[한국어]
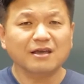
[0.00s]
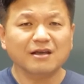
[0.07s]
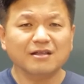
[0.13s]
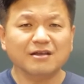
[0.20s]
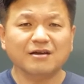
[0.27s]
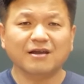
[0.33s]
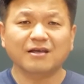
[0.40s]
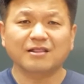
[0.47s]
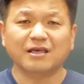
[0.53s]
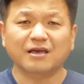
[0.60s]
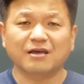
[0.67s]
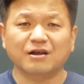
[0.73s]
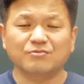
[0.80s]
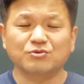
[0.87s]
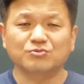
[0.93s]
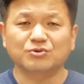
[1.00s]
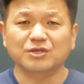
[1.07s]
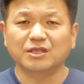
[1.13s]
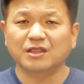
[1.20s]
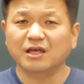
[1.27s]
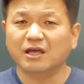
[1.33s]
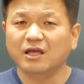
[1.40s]
테크니컬한 에라
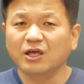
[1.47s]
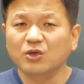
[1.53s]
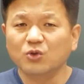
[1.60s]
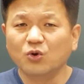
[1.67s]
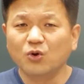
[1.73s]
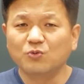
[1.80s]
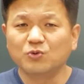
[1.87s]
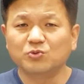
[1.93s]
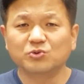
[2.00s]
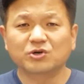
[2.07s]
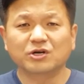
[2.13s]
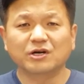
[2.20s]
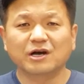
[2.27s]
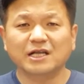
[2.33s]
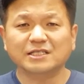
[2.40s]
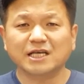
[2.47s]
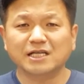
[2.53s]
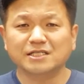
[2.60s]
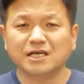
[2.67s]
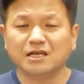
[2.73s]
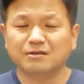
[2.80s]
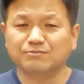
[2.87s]
부분인데 이 부분 거가
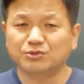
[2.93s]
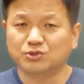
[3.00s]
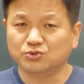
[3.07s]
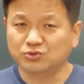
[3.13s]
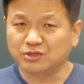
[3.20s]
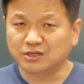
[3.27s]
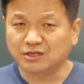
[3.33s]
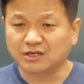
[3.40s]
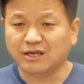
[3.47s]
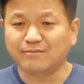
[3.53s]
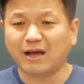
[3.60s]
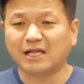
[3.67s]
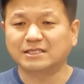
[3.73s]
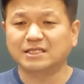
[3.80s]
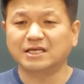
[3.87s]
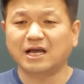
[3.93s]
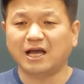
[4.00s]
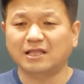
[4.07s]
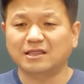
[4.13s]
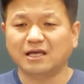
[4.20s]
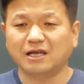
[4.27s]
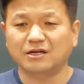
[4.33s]
차지하는 비중은 그렇게 많지가
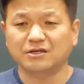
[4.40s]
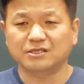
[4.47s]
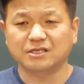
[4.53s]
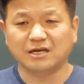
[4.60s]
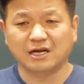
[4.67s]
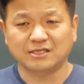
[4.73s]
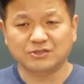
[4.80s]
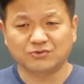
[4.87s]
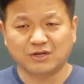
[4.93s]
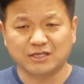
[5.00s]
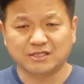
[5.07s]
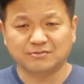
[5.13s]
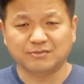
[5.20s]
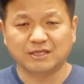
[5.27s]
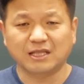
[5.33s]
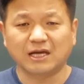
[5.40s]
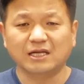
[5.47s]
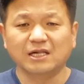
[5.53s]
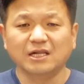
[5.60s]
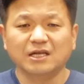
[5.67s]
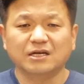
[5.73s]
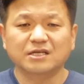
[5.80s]
않다는 것을 알 수가 있습니다.
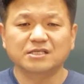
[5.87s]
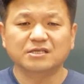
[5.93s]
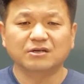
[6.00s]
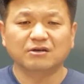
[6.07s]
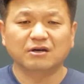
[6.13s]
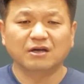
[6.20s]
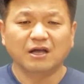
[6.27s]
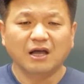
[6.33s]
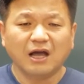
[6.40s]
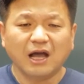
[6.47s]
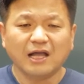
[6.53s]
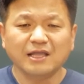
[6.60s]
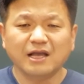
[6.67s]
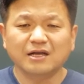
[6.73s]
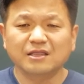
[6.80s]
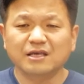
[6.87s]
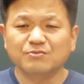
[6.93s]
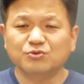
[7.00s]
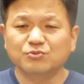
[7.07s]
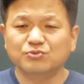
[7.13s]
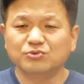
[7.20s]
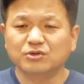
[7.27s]
그래서 한양대
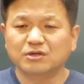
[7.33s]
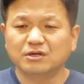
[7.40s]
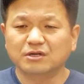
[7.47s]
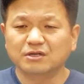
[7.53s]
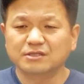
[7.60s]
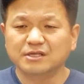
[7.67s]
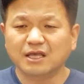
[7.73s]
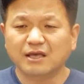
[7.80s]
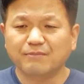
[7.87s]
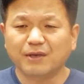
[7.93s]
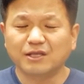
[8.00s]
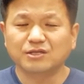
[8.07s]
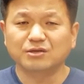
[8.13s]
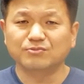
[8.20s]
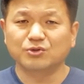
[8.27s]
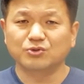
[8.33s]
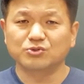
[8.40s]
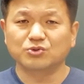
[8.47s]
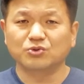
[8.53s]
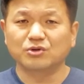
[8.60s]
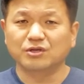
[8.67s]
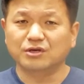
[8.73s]
부분 것의 배점
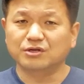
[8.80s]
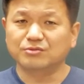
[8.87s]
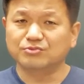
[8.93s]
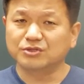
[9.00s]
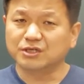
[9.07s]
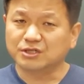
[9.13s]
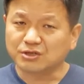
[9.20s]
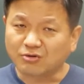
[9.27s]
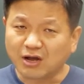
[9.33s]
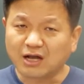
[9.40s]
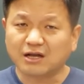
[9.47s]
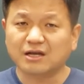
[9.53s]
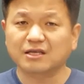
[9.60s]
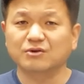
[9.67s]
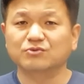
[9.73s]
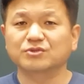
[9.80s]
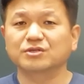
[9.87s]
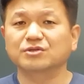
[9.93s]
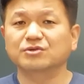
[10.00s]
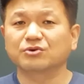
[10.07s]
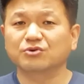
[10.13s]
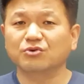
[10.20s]
요소를 여러분이 정확하게
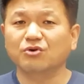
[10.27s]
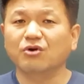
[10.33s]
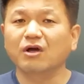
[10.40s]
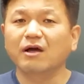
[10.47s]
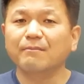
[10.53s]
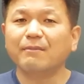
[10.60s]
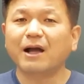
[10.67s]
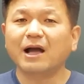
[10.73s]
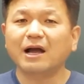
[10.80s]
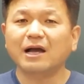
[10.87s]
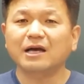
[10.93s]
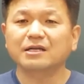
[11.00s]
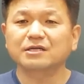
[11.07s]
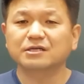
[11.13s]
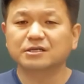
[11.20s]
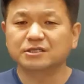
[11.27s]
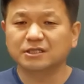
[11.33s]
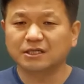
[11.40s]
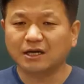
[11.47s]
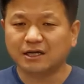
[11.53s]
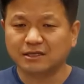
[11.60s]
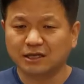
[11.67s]
우선적으로 파악하는 하는
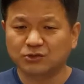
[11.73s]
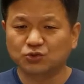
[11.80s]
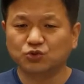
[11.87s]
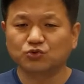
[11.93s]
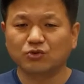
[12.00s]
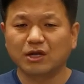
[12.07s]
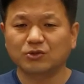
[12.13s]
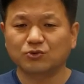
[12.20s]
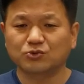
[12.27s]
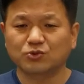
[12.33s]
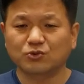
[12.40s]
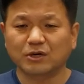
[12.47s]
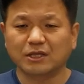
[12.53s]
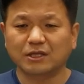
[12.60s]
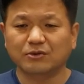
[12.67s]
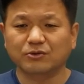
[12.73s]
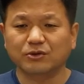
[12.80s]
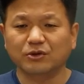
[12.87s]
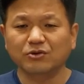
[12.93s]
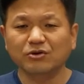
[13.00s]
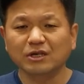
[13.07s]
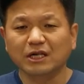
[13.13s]
것이 가장 중요한 요소가
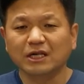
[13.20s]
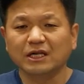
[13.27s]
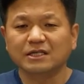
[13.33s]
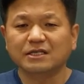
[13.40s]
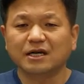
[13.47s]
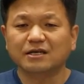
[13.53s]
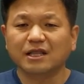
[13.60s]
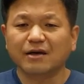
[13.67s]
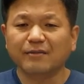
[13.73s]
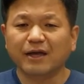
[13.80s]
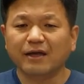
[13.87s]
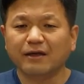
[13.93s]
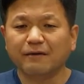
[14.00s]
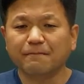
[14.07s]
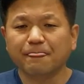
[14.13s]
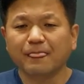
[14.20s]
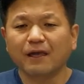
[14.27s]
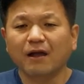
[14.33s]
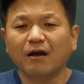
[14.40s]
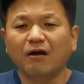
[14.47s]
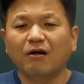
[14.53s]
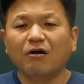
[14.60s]
되고요. 자, 그 다음에
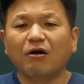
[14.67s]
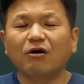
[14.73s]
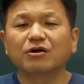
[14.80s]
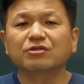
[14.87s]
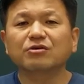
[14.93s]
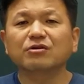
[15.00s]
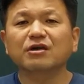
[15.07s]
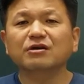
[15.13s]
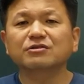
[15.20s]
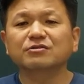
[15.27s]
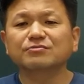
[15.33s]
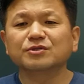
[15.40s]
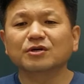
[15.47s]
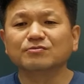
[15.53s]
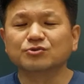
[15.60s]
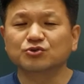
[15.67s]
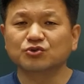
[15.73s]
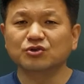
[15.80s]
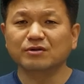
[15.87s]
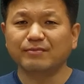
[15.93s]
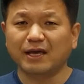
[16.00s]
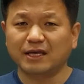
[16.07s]
어, 어떻게 그 좀
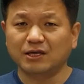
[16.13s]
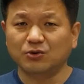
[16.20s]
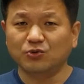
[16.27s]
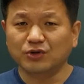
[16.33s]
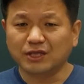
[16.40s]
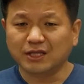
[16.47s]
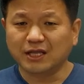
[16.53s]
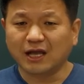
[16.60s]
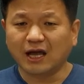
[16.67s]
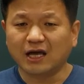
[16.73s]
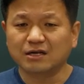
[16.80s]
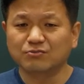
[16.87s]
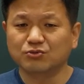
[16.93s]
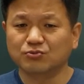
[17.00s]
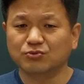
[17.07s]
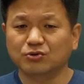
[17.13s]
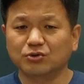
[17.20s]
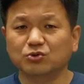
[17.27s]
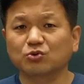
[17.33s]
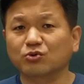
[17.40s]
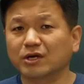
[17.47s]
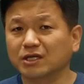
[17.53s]
점수를 매기고 있느냐 하는 부분
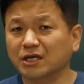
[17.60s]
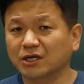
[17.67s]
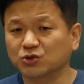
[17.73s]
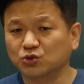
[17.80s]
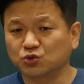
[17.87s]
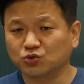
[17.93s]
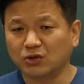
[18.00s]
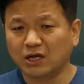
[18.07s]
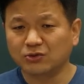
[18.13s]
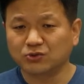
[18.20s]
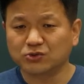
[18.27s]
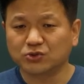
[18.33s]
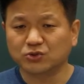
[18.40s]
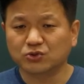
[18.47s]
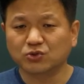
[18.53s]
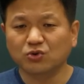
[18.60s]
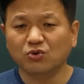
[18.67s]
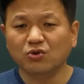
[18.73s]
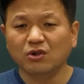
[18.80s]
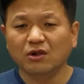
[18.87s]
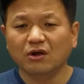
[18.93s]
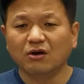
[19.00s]
것도 굉장히 중요한
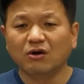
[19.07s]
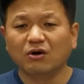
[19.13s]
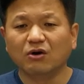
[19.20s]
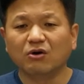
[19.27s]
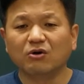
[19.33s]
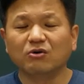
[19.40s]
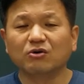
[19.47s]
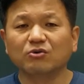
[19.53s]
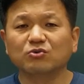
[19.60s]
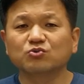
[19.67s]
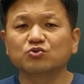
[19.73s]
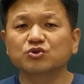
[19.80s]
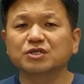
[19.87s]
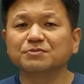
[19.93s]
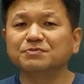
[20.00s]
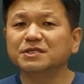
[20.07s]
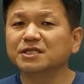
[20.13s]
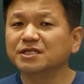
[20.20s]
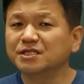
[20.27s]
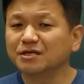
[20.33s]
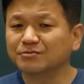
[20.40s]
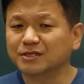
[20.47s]
요소죠. 어,
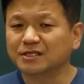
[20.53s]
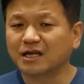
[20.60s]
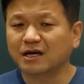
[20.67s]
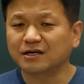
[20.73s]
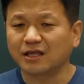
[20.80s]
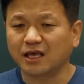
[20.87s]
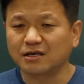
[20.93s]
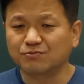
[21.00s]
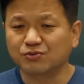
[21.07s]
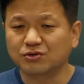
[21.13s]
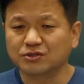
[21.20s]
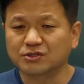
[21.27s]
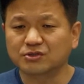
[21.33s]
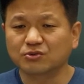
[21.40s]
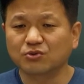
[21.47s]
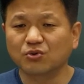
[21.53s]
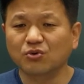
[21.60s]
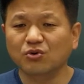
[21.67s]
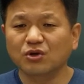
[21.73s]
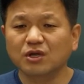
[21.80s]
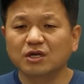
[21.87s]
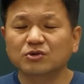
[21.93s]
97점 이상은 A
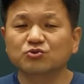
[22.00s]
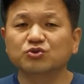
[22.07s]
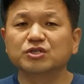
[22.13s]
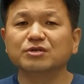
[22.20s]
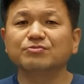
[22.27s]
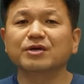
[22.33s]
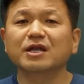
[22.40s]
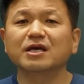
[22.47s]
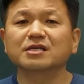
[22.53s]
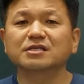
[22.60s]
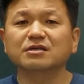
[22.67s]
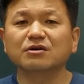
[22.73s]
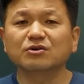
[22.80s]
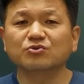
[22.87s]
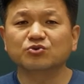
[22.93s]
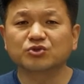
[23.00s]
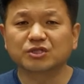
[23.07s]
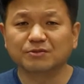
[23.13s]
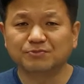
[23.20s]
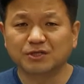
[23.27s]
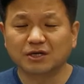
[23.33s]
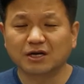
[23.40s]
플러스고 91에서
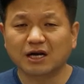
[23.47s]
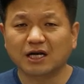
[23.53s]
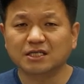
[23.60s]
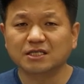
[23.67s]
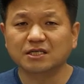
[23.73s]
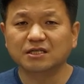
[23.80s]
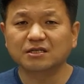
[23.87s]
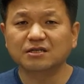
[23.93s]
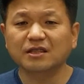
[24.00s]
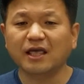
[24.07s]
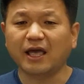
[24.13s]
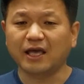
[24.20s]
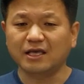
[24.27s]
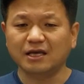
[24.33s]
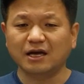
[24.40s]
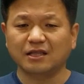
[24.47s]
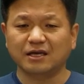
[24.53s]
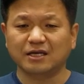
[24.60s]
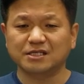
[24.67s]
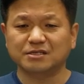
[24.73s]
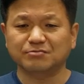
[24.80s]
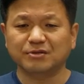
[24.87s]
90점까지는 A가
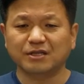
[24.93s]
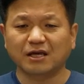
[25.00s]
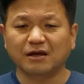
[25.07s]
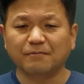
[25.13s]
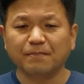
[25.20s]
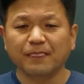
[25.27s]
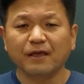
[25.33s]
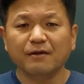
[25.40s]
되겠습니다.